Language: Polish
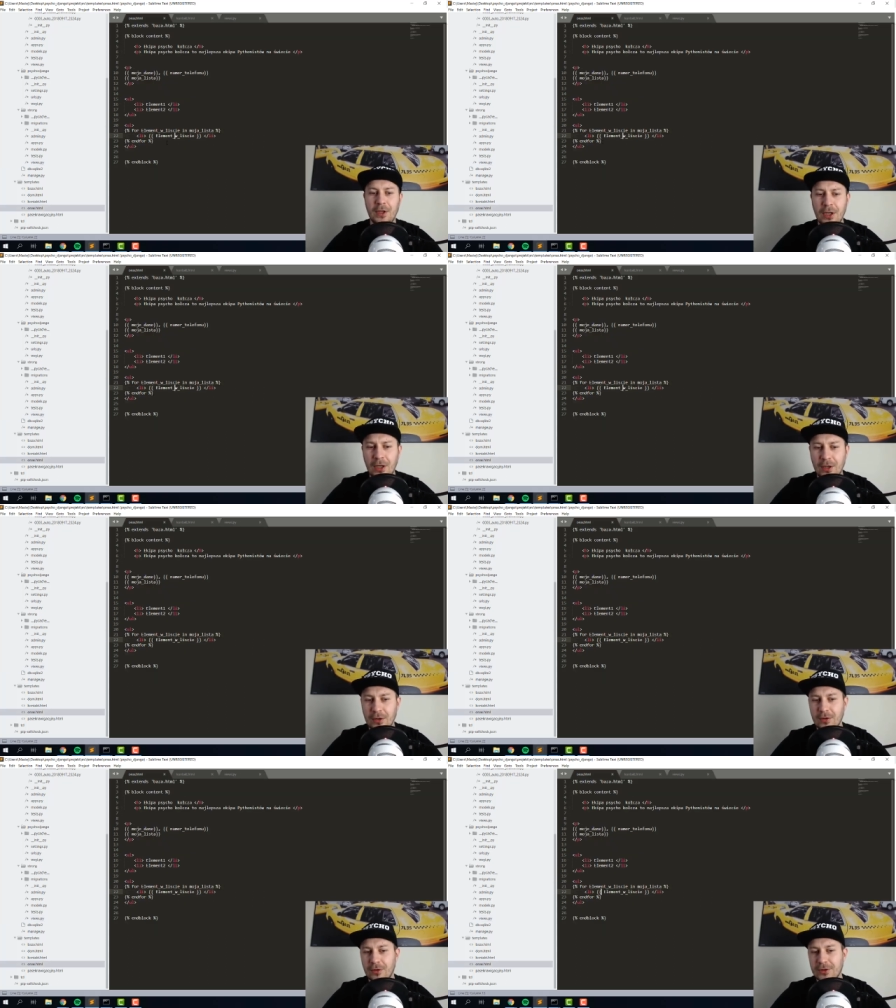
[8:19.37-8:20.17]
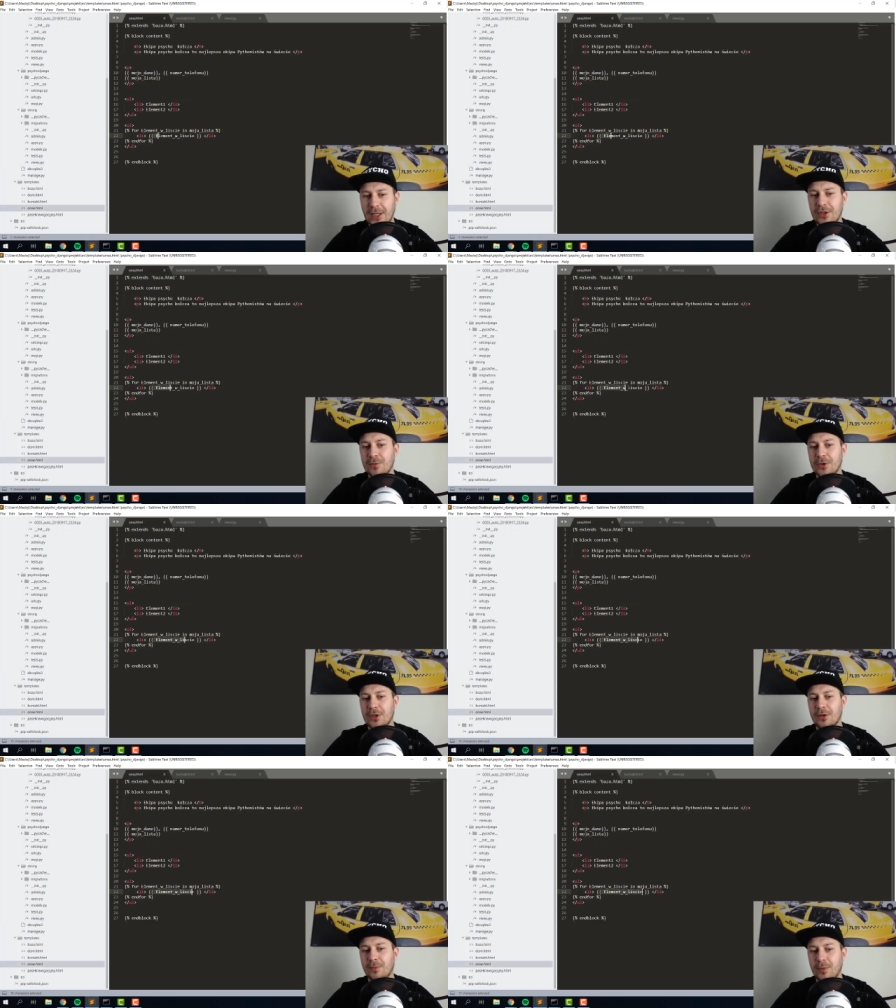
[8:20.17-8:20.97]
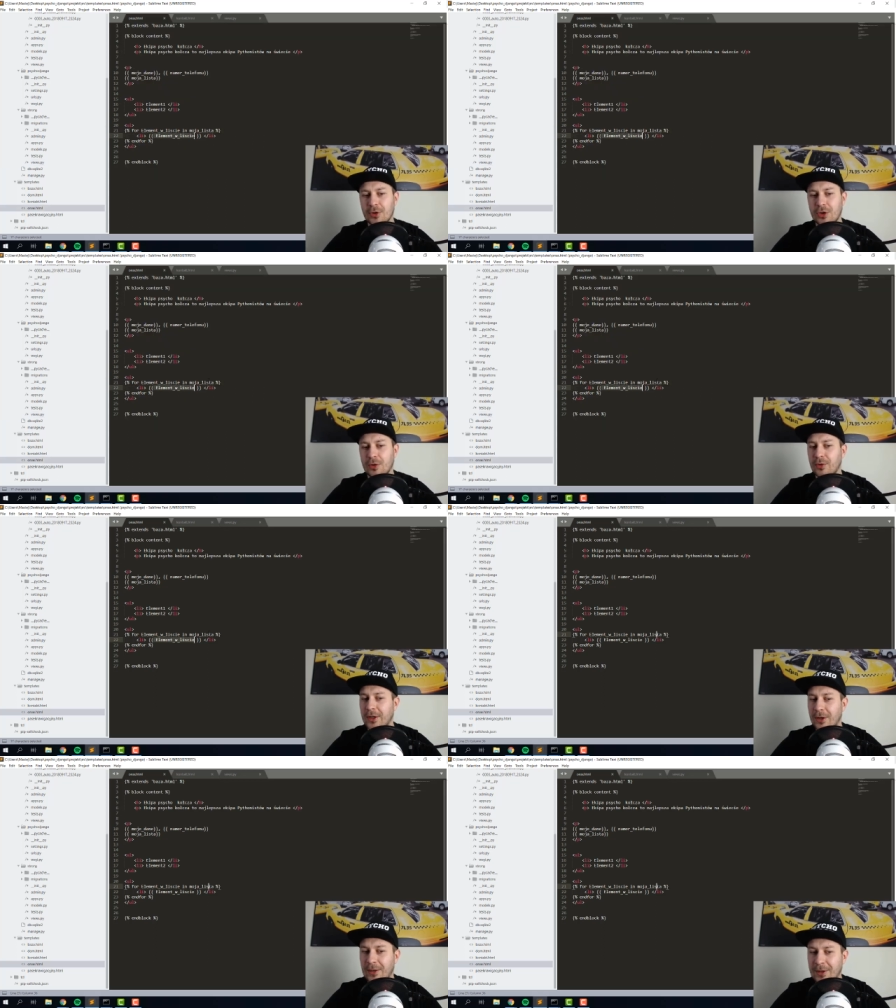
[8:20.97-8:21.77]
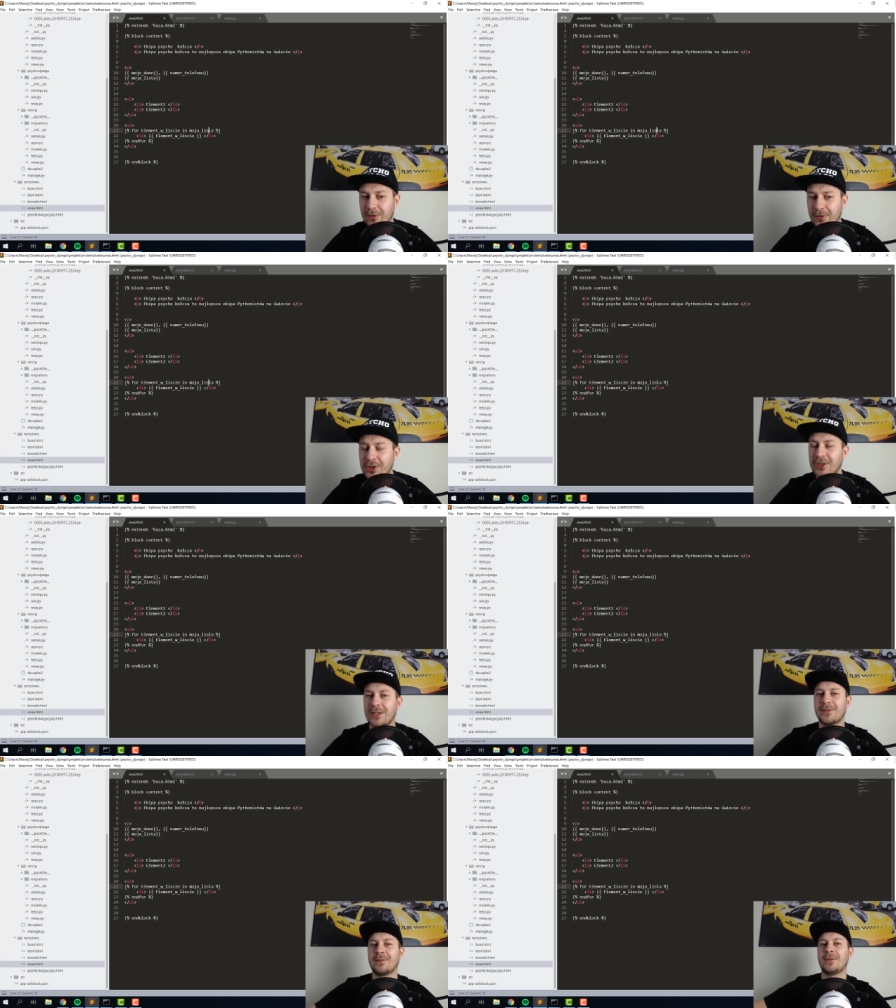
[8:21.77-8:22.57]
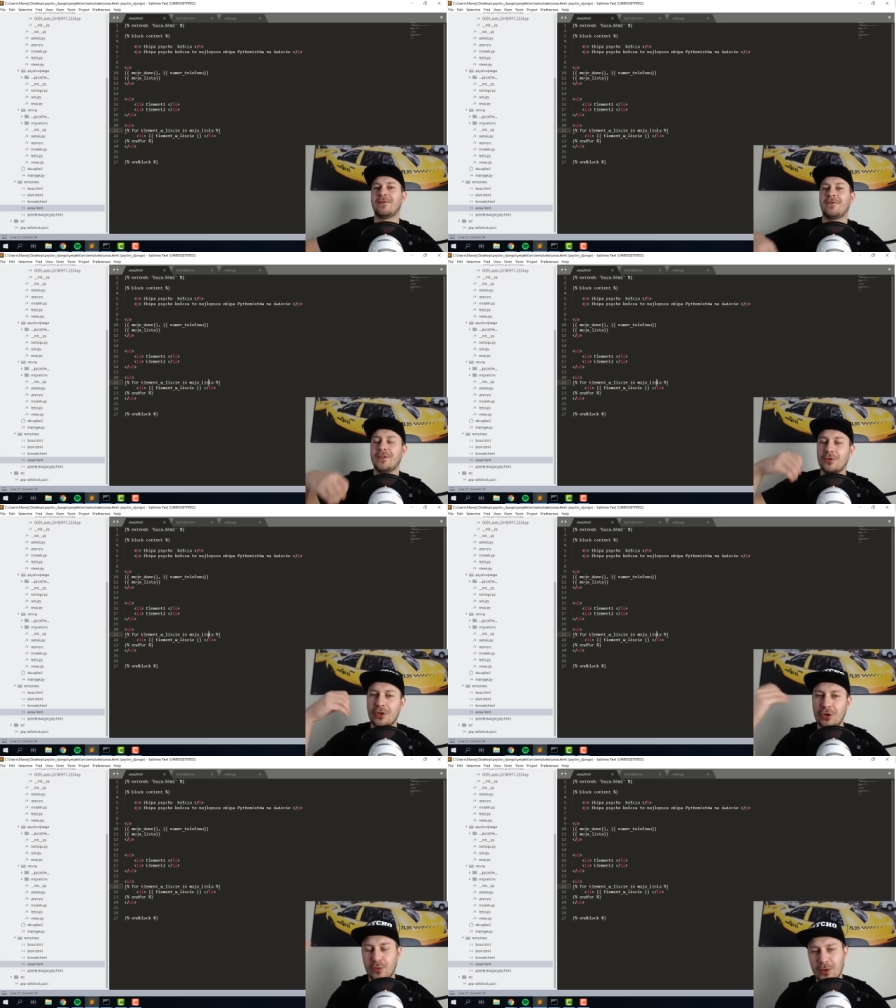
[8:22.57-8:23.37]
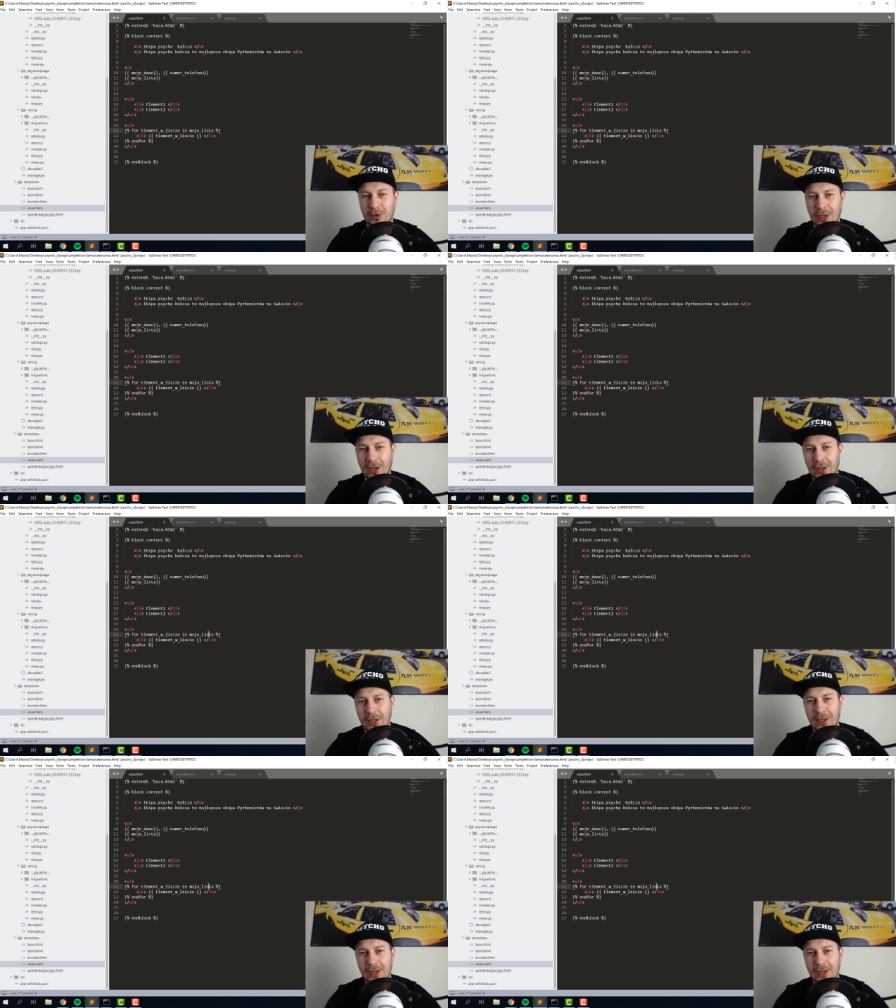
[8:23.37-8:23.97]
i dostaliśmy się do poszczególnego elementu w liście, następnie wyrzuciliśmy to na,